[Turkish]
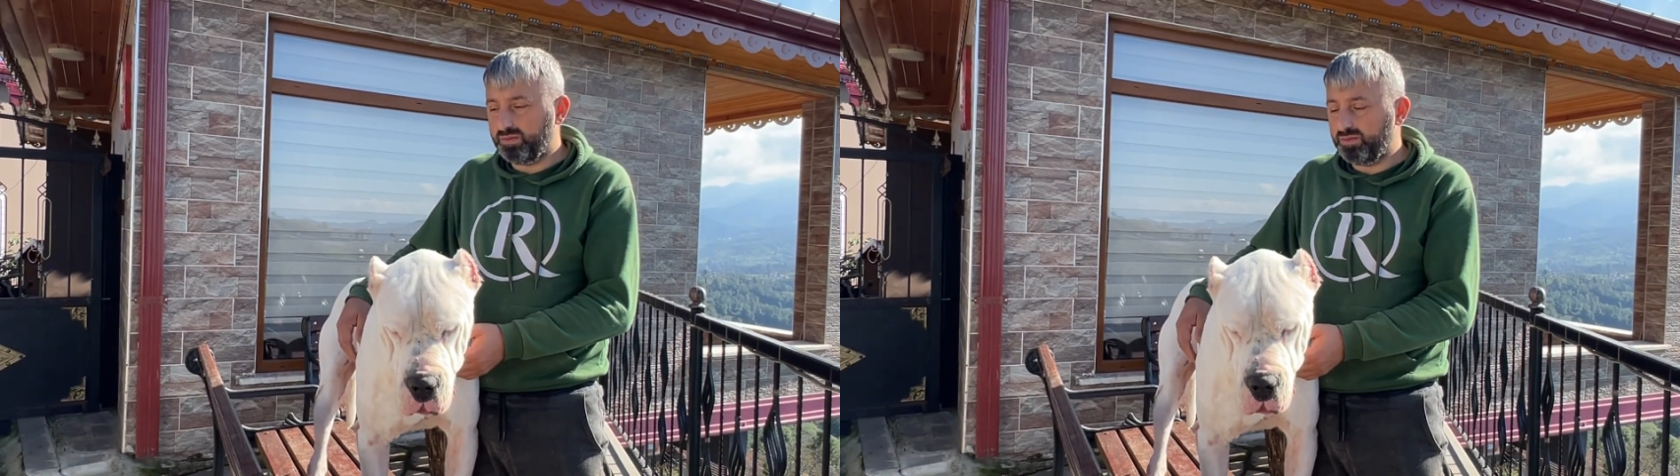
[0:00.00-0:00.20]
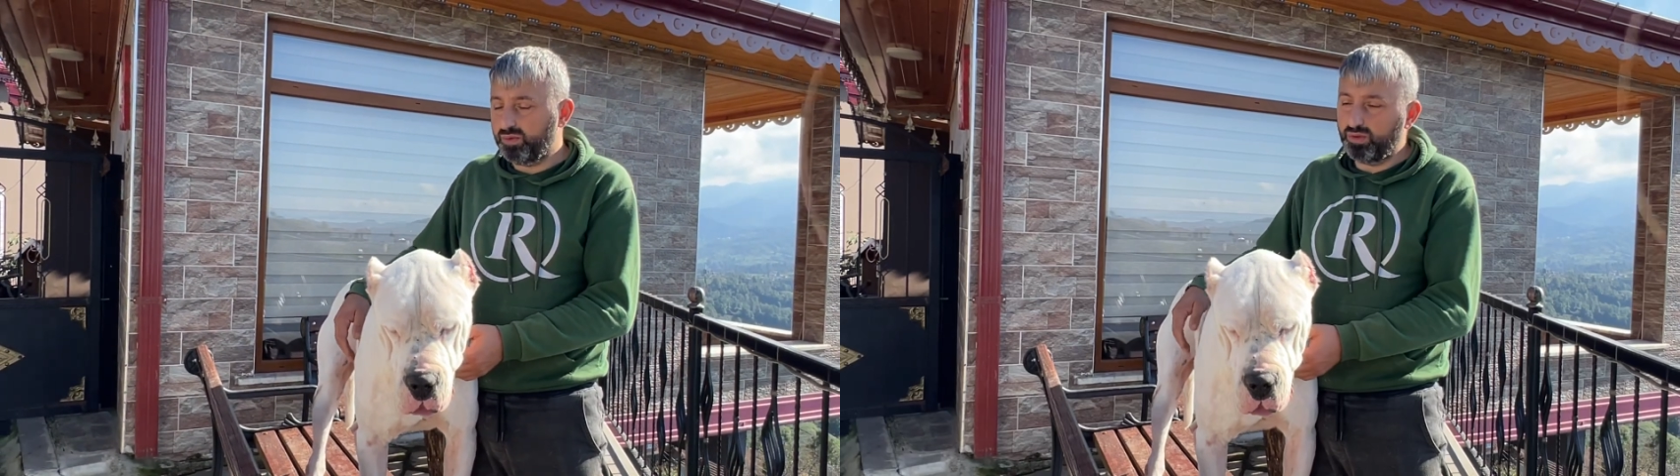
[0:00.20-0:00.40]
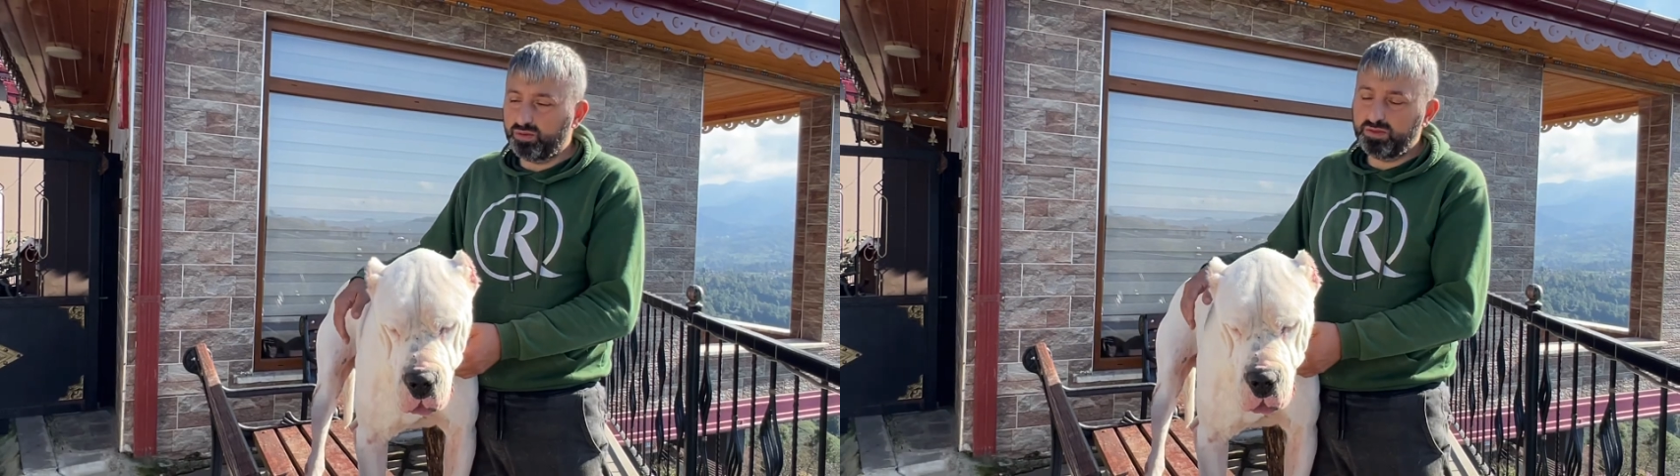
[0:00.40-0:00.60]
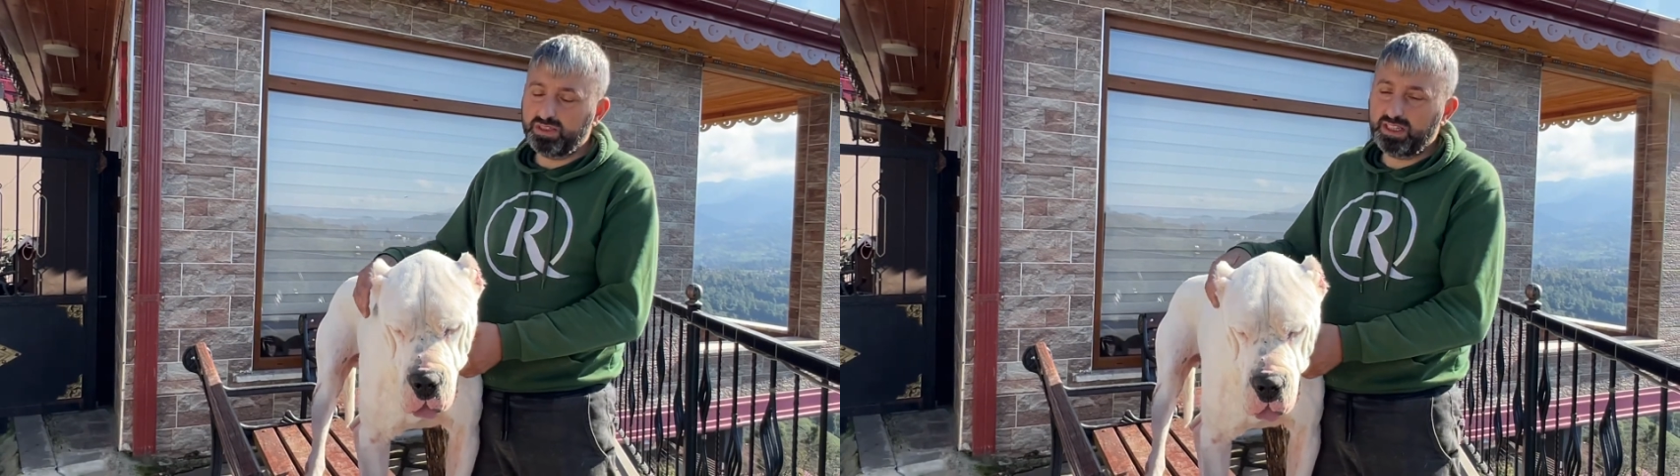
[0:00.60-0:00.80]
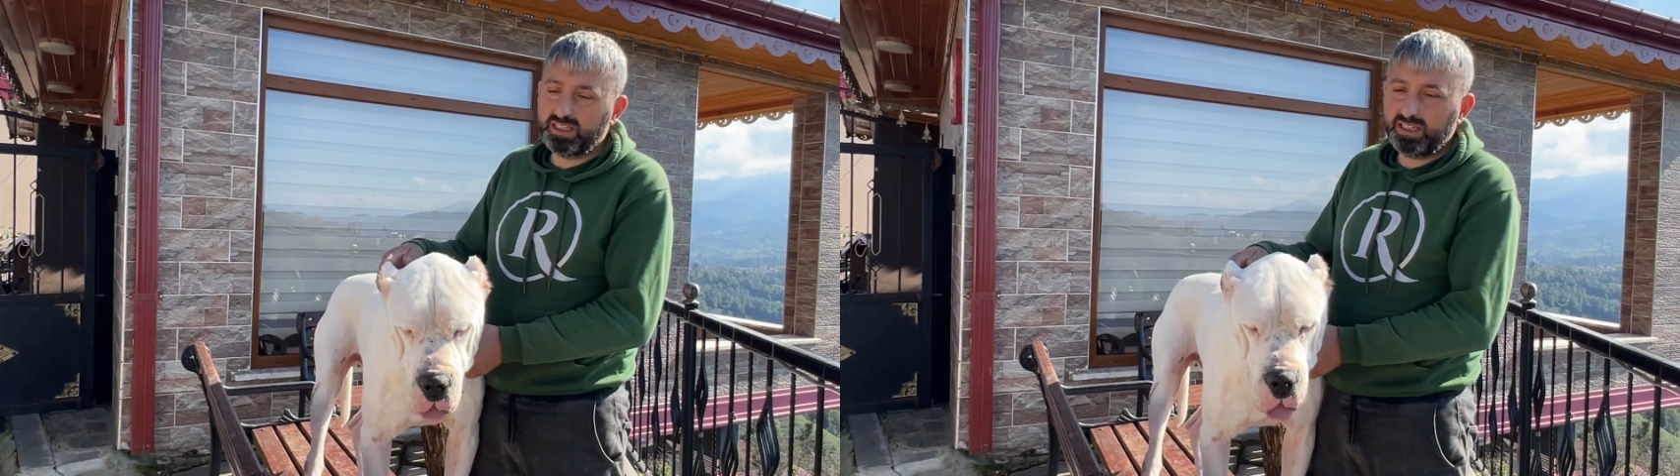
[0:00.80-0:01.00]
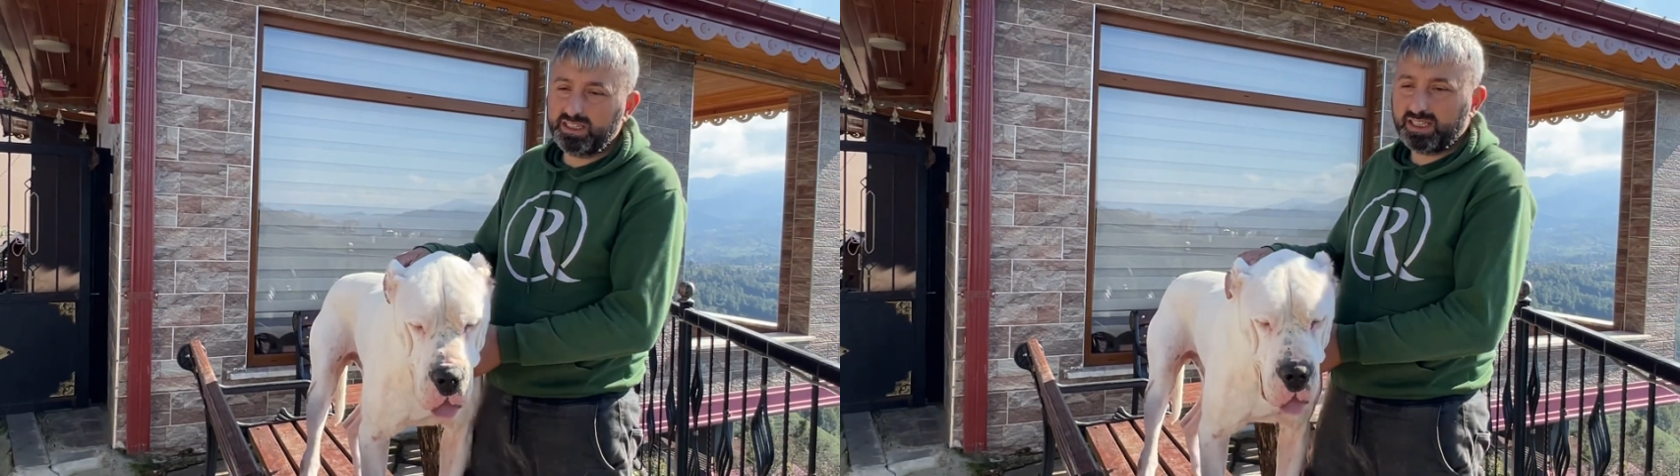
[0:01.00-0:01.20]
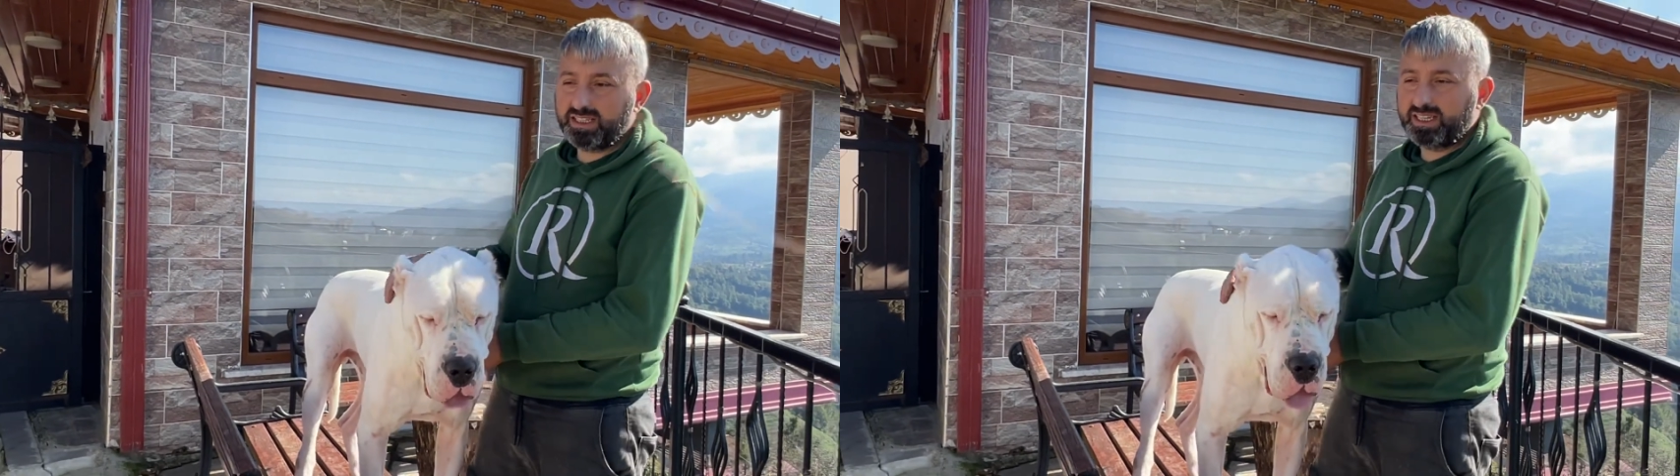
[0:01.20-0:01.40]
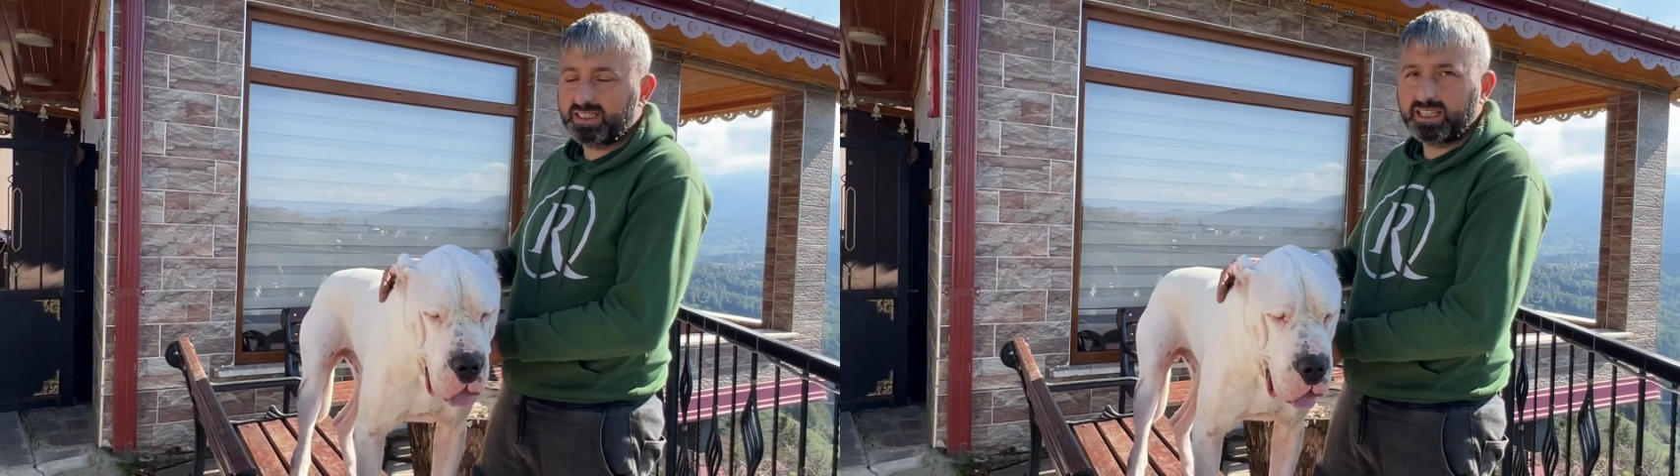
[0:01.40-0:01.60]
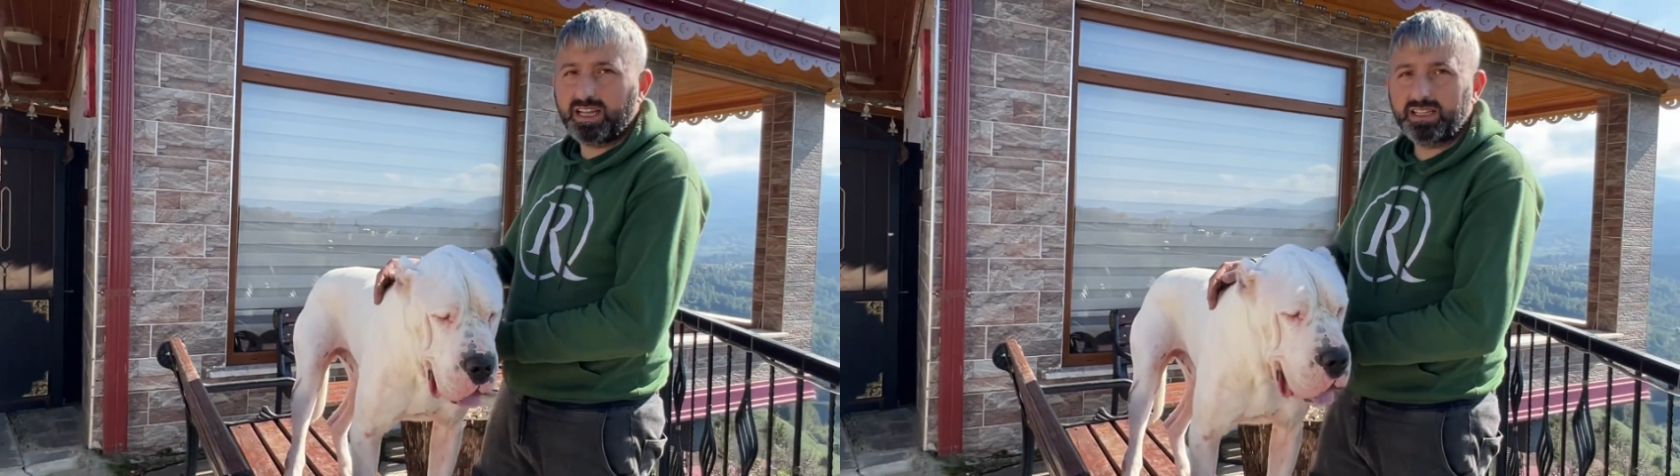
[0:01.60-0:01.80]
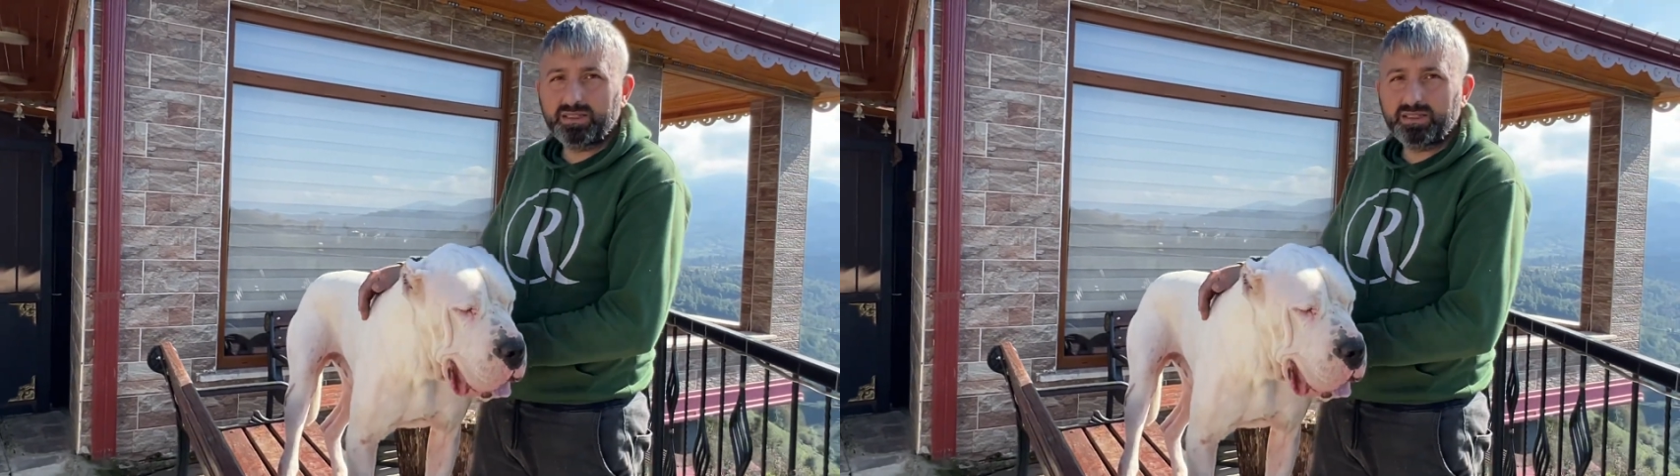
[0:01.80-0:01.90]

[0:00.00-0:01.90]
bu önümüzdeki yaz ayında